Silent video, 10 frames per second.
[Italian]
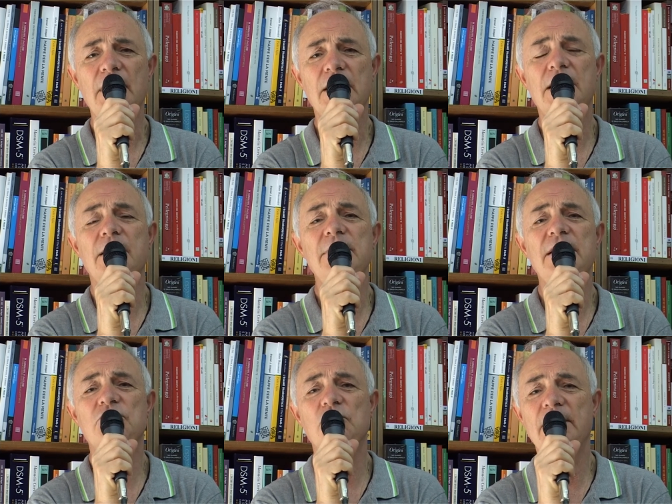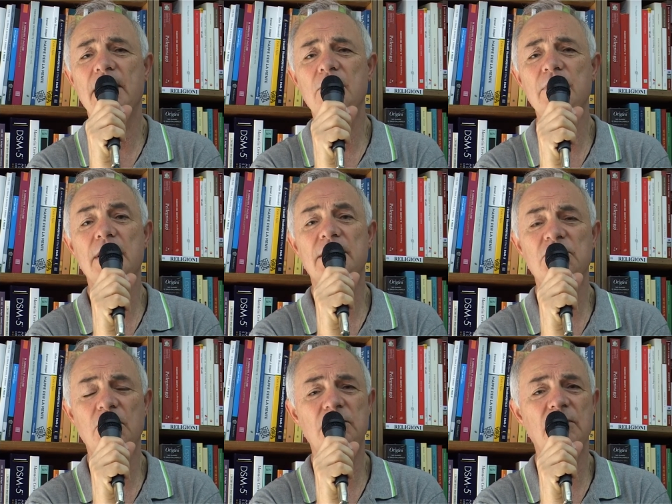che cammina sulle acque il
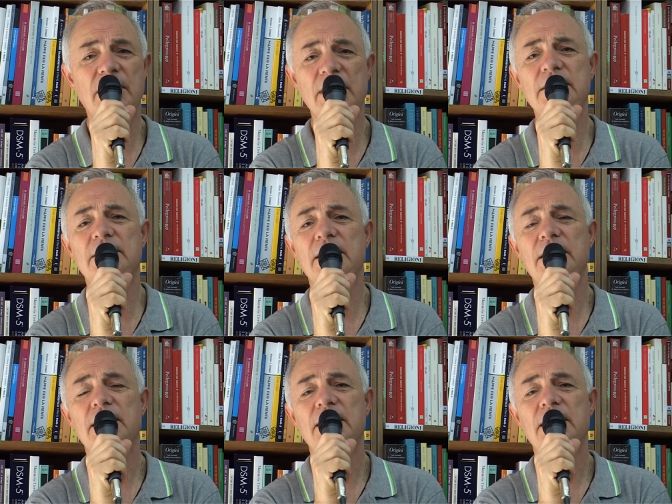risorto che entra